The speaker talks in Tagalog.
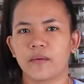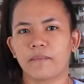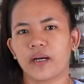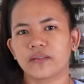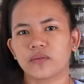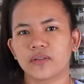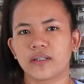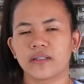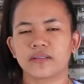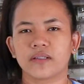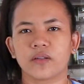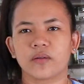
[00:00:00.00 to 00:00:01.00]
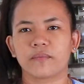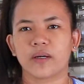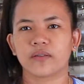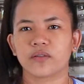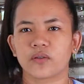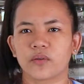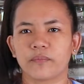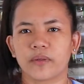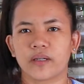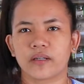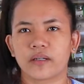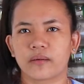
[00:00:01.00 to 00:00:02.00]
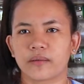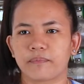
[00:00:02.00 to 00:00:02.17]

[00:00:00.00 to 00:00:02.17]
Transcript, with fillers: pasok na lang sa'yo ng pasok yung pera.